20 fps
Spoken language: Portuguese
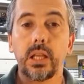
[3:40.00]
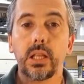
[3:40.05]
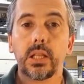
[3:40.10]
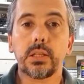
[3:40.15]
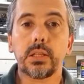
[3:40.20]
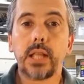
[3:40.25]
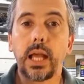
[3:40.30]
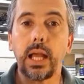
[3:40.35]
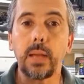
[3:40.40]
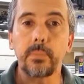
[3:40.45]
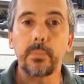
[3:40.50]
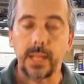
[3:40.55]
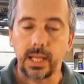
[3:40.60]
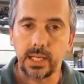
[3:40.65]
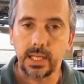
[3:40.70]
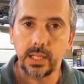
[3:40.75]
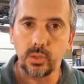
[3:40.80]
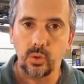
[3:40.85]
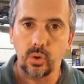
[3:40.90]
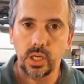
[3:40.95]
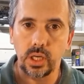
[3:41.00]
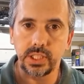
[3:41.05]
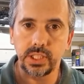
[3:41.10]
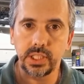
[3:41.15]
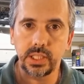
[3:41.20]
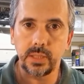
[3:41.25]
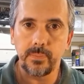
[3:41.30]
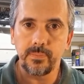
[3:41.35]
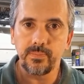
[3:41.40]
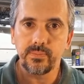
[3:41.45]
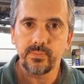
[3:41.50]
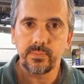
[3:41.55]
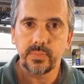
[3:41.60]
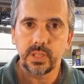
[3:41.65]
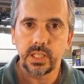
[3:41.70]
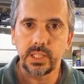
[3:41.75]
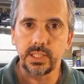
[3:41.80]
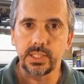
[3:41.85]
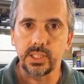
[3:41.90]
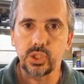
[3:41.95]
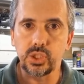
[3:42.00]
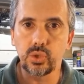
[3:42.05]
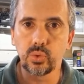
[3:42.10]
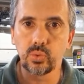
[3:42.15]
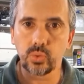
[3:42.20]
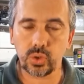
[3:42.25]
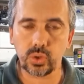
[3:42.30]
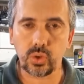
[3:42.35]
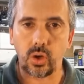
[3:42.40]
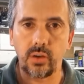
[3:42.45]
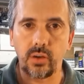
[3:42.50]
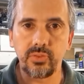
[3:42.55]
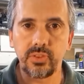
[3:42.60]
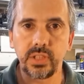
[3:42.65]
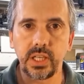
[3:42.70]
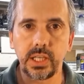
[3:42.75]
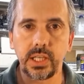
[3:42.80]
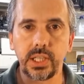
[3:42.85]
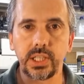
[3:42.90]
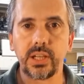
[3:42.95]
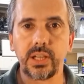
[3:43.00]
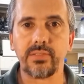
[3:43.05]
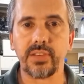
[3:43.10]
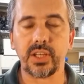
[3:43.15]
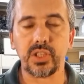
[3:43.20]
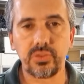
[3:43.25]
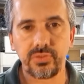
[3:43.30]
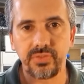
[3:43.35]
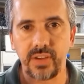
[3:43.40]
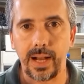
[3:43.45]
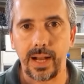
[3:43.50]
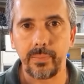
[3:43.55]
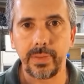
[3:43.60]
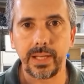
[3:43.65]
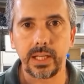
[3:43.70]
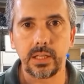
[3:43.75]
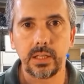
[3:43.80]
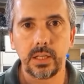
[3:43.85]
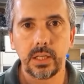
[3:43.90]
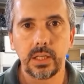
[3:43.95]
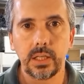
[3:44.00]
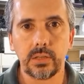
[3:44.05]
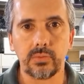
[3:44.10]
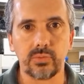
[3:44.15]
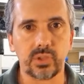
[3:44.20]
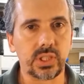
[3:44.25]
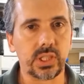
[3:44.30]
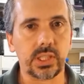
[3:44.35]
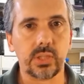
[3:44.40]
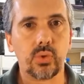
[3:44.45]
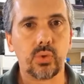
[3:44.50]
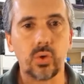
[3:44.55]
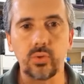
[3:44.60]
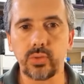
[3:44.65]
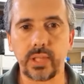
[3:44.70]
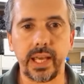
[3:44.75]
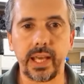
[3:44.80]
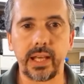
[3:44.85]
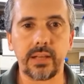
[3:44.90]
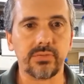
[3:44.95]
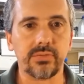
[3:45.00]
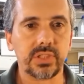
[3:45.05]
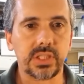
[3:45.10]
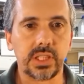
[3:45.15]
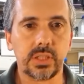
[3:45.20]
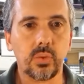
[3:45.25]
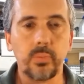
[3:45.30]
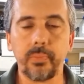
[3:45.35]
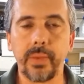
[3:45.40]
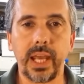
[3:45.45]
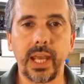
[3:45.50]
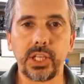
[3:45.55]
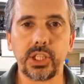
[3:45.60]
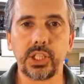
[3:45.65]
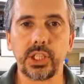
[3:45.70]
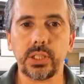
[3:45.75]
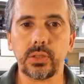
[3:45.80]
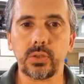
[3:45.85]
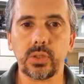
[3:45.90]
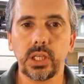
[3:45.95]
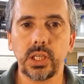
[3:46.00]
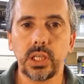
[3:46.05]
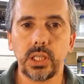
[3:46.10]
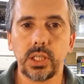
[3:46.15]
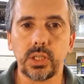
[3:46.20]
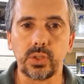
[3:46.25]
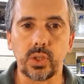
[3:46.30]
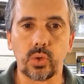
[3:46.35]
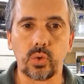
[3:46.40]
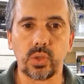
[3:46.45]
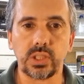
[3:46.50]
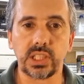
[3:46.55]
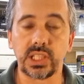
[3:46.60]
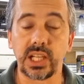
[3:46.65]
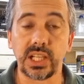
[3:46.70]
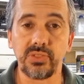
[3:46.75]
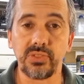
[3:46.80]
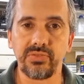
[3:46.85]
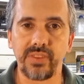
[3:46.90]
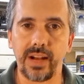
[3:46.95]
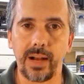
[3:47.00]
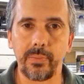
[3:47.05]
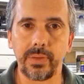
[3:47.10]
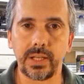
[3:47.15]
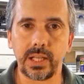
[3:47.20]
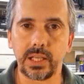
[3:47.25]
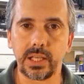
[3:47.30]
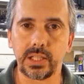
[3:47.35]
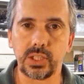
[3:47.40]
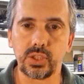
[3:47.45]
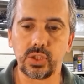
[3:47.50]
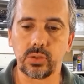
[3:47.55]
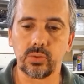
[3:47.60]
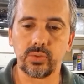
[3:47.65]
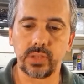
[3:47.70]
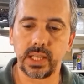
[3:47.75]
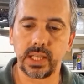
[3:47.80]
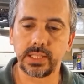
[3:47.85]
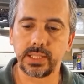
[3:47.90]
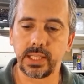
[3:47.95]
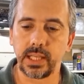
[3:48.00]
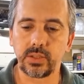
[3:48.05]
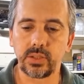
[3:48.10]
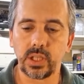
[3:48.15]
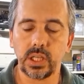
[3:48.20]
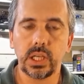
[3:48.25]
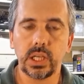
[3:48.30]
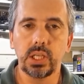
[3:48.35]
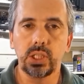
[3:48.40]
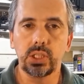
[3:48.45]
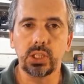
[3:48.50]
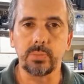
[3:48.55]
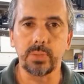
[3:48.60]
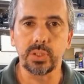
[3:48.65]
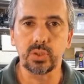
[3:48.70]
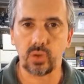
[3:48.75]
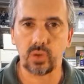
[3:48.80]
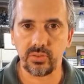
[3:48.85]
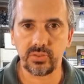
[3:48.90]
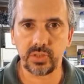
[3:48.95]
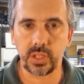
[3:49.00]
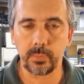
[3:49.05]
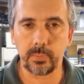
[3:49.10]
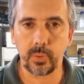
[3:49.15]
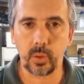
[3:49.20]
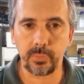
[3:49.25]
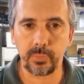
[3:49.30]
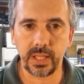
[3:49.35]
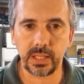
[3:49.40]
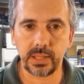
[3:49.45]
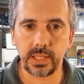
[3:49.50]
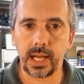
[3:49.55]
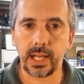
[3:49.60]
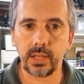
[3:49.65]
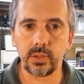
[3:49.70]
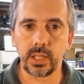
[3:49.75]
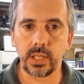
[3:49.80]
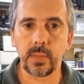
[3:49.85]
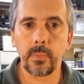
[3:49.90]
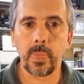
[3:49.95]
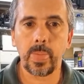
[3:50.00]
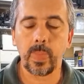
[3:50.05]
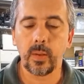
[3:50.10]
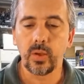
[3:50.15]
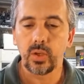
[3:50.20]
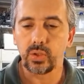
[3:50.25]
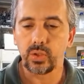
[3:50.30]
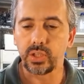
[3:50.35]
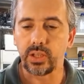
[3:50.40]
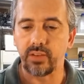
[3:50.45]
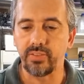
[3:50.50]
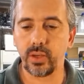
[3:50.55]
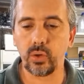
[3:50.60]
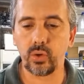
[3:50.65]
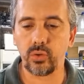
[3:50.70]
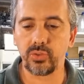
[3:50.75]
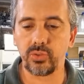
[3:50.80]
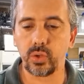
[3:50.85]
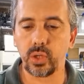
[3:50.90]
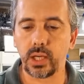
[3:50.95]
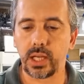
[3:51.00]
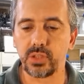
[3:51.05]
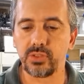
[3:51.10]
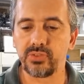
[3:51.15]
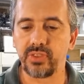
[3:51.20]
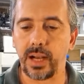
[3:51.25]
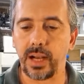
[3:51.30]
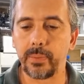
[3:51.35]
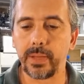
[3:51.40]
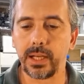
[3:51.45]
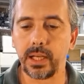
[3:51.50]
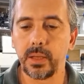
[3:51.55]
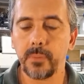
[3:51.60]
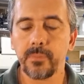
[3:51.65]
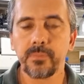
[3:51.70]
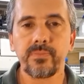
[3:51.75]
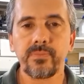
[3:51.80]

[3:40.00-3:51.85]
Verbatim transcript: Na placa lógica, existe um software que já vem de fábrica, você não altera, você não mexe isso. Isso é coisa já de fábrica que a gente não tem acesso, chama software proprietário, né? Já vem configurado de fábrica.